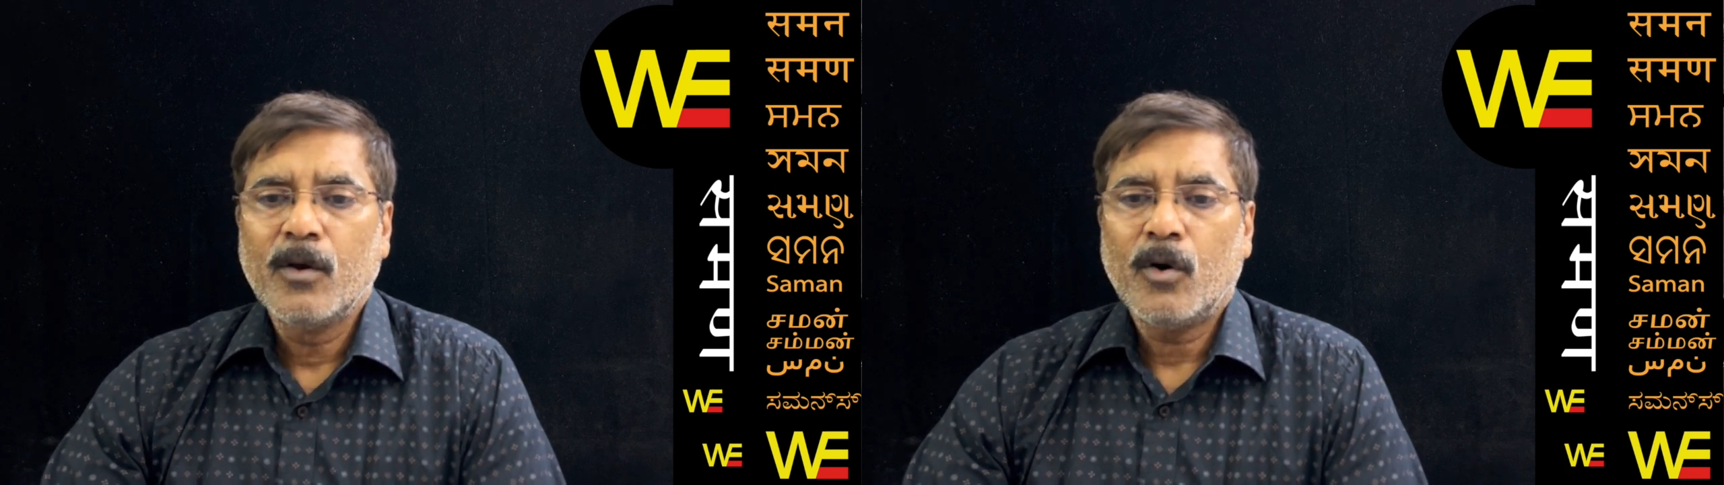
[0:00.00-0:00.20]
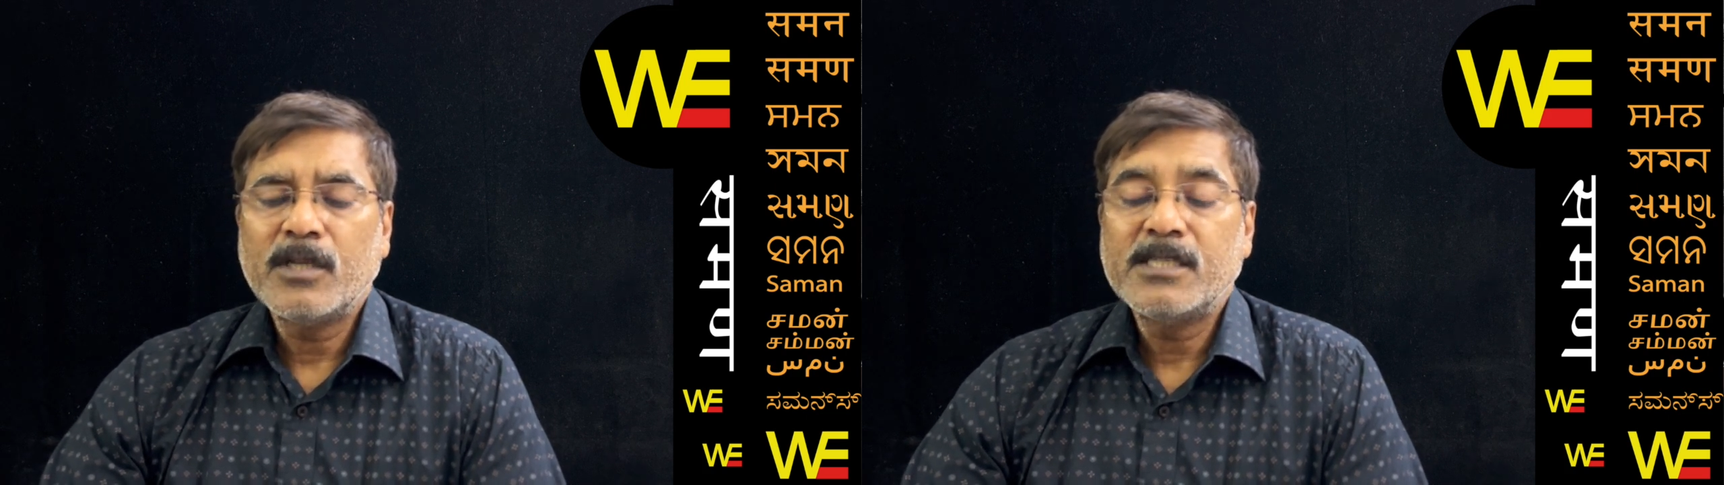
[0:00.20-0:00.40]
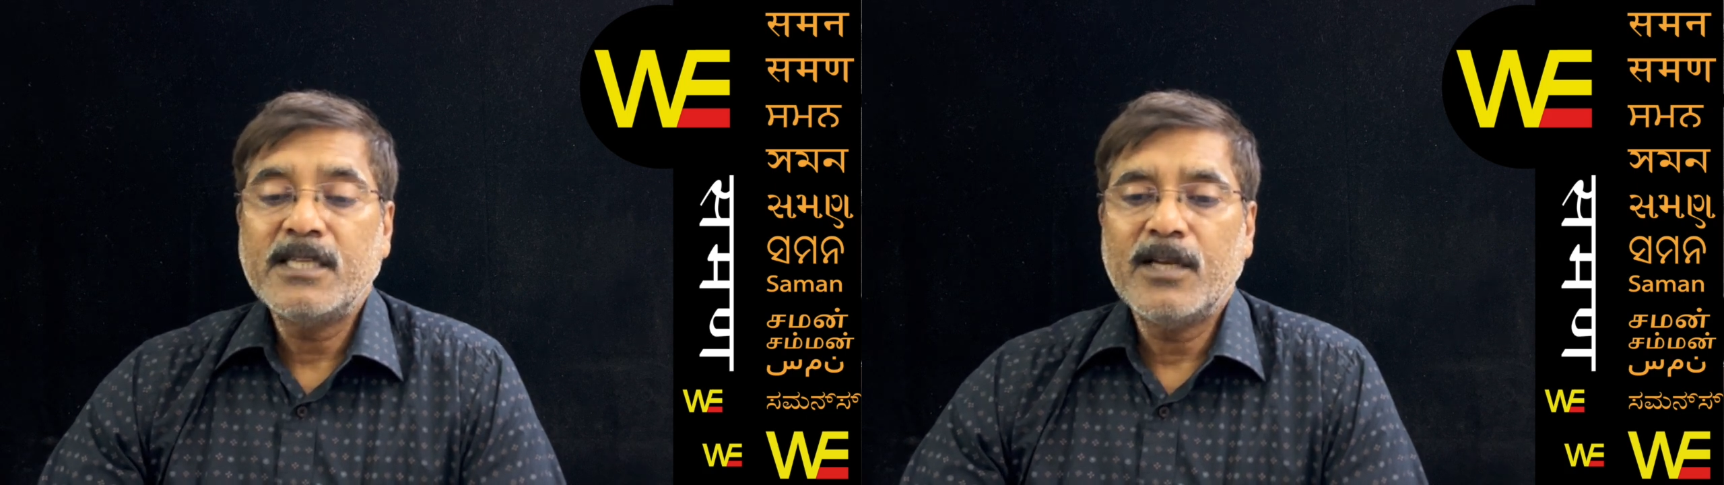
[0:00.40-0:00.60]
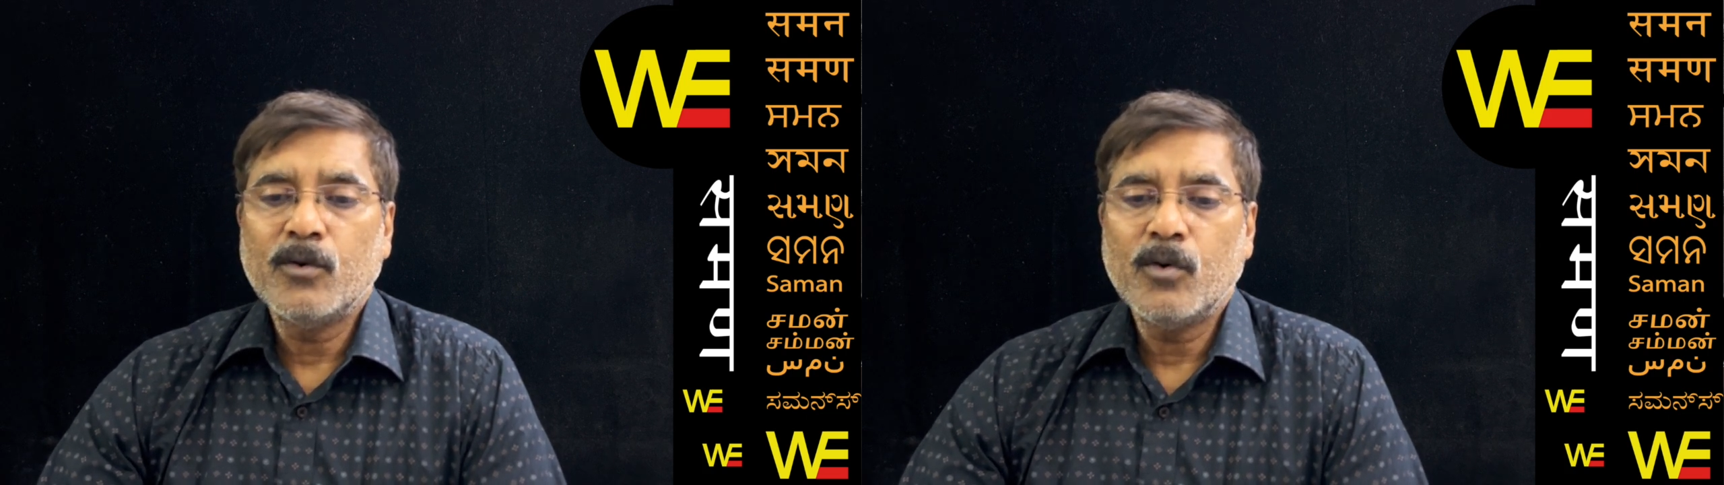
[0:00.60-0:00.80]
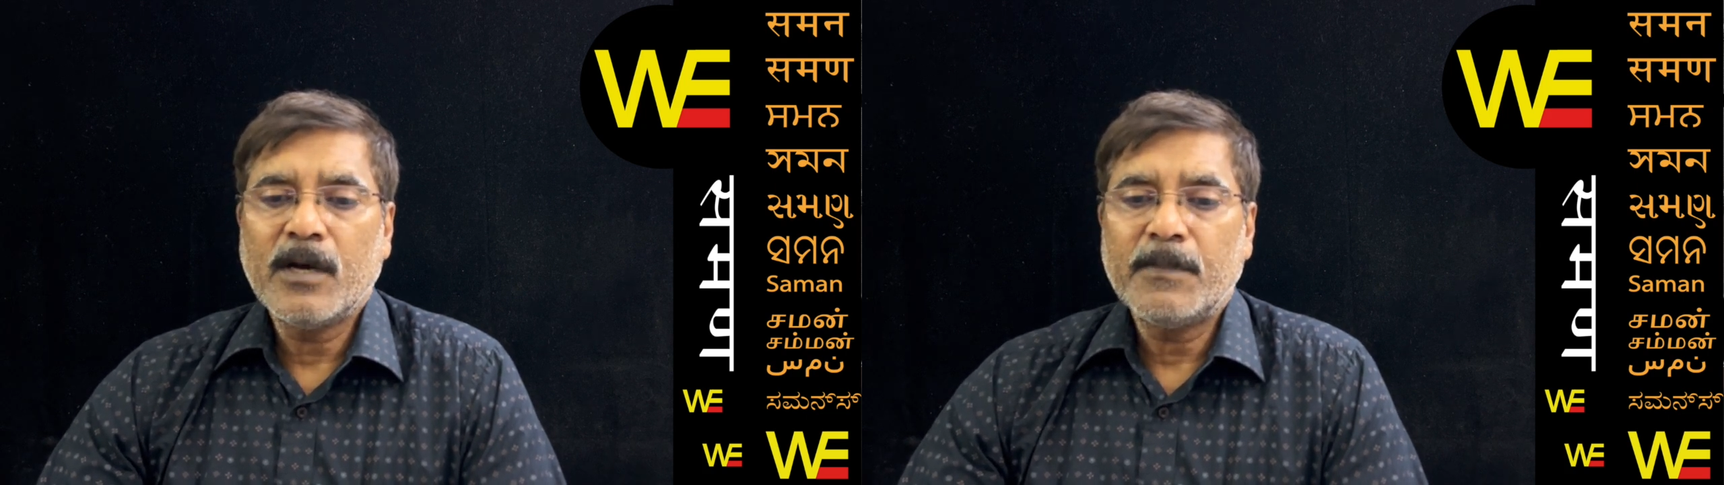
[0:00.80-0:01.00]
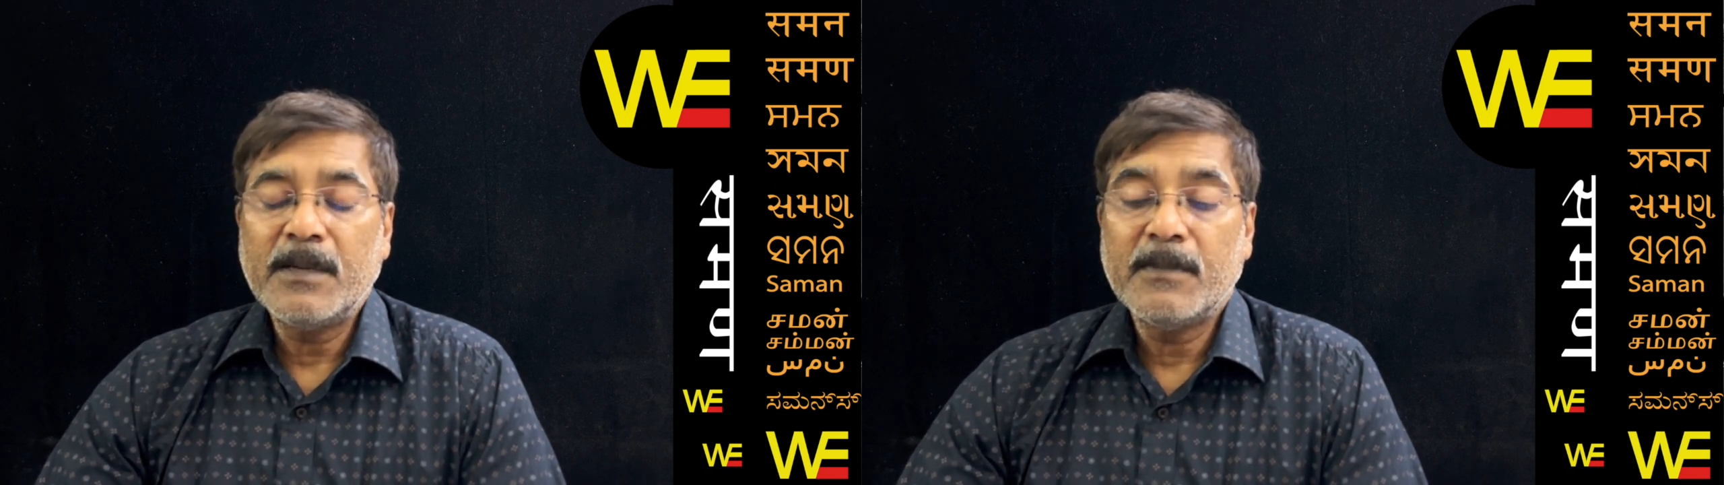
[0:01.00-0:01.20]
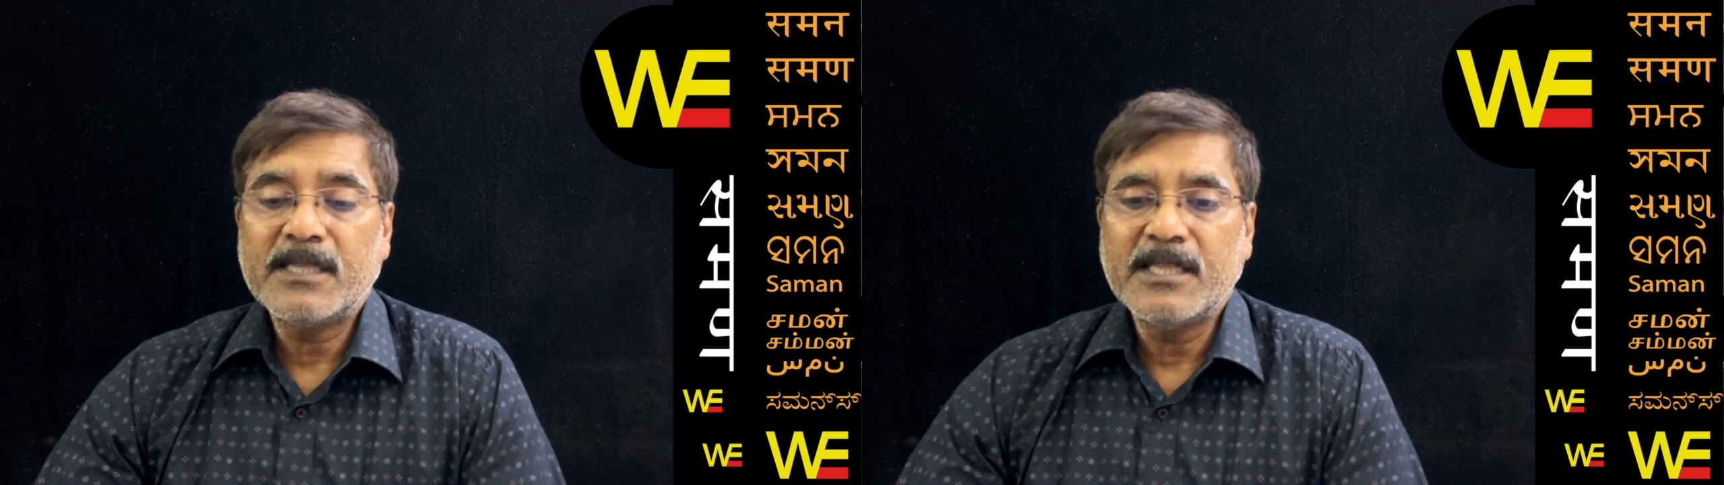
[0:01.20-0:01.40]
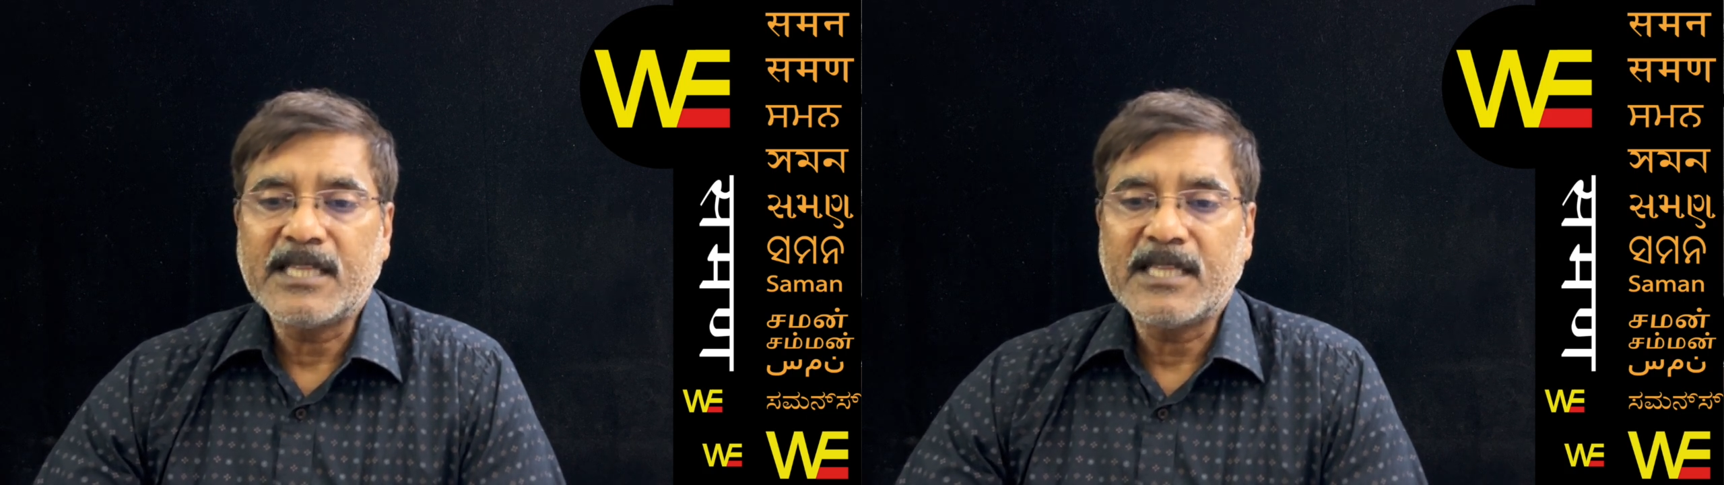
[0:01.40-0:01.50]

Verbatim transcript: और इसलिए लोग अपने मत की